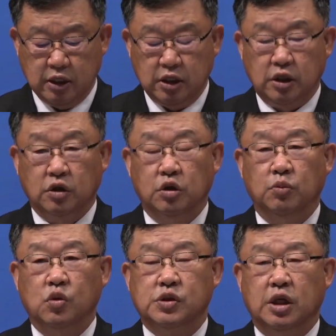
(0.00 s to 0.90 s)

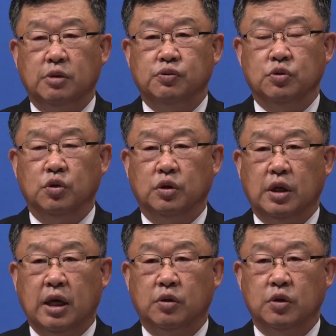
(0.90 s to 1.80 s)
이런 모세와 분노,
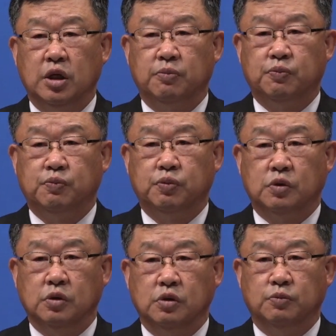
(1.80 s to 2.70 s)
아론의
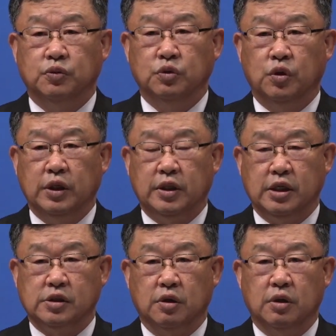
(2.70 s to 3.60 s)
그 분노에
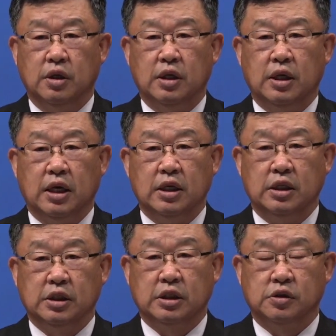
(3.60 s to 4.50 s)
대해서
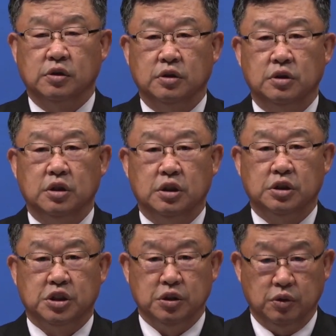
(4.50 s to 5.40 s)
하나님께서는
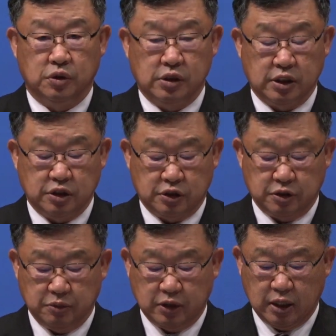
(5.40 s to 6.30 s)
진노를
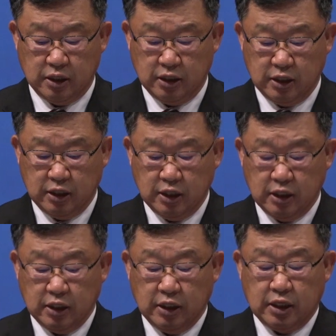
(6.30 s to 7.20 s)
하셨습니다.
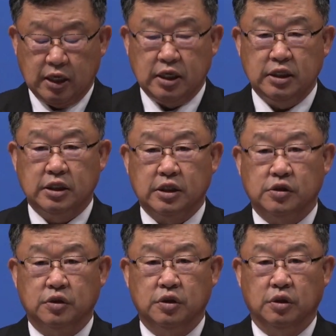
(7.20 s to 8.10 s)

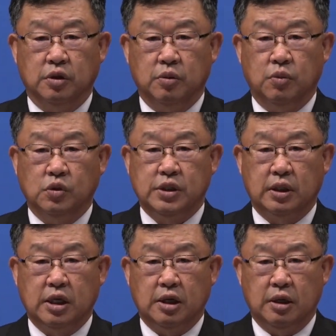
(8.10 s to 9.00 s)
하나님께서는
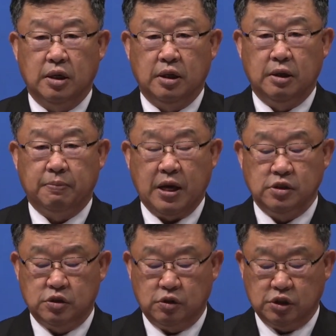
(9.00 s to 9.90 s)
모세가
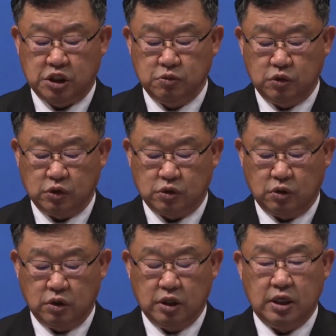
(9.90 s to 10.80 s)
반석을
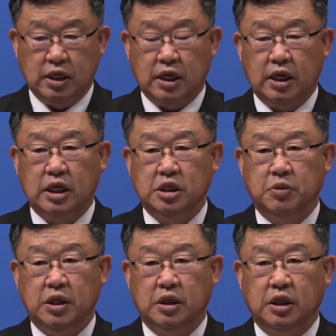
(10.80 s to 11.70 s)
침으로써
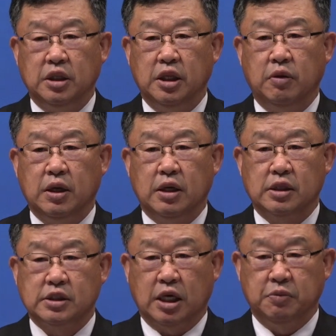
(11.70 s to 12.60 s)
하나님의 인내와
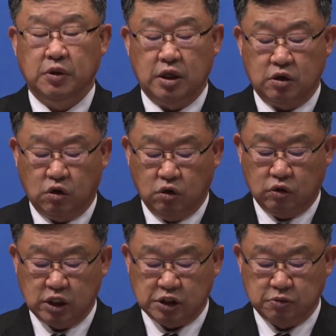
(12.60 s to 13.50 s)
자비와
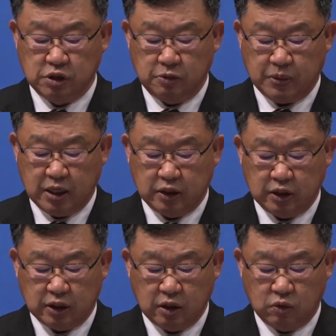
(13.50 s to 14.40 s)
거룩하심을
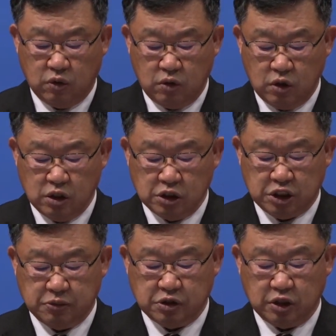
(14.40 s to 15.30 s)
파괴했다고
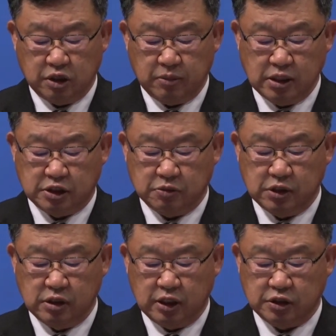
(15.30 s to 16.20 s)
12절에
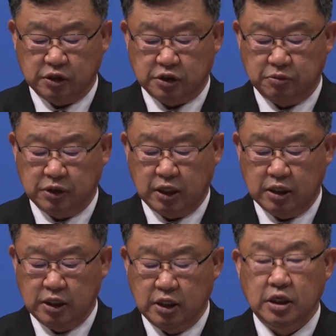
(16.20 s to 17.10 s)
말씀을 하셨습니다.
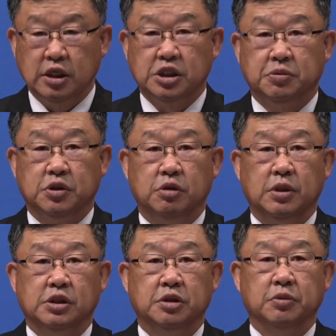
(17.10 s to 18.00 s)
12절
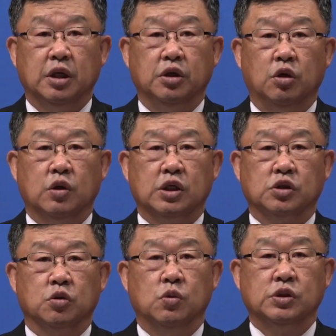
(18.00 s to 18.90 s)
말씀입니다.
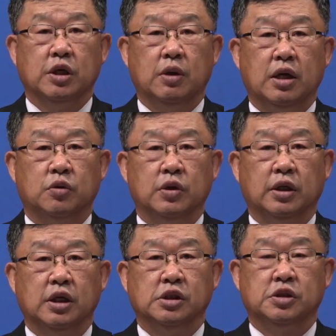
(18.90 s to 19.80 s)
여호께서 모세와
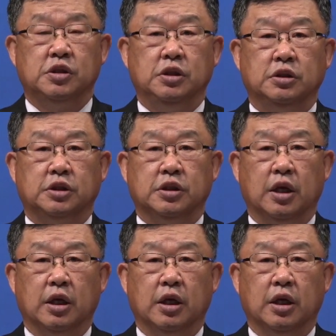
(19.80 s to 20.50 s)
아론에게 이르시되